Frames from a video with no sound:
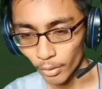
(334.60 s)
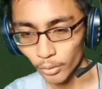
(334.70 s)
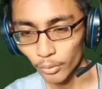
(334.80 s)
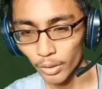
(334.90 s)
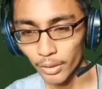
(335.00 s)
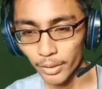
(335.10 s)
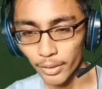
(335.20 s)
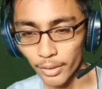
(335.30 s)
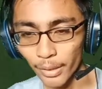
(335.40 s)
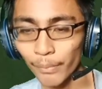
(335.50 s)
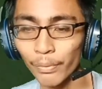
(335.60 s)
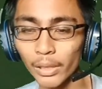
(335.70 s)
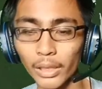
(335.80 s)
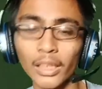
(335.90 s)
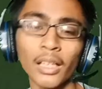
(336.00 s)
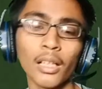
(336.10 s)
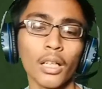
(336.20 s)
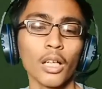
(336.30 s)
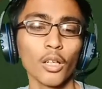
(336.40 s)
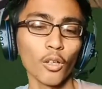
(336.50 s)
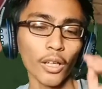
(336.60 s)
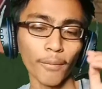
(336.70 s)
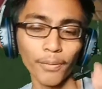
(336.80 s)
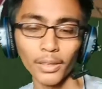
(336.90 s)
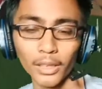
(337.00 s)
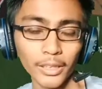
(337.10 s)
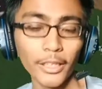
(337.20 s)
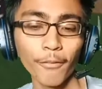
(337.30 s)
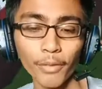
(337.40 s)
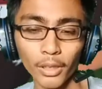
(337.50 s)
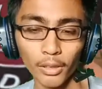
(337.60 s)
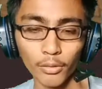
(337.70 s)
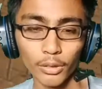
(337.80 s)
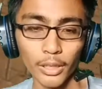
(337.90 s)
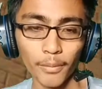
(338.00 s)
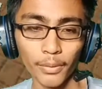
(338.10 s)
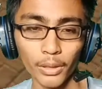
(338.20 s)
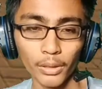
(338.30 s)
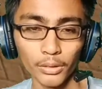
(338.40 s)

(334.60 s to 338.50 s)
good devil katang kok evil devil good devil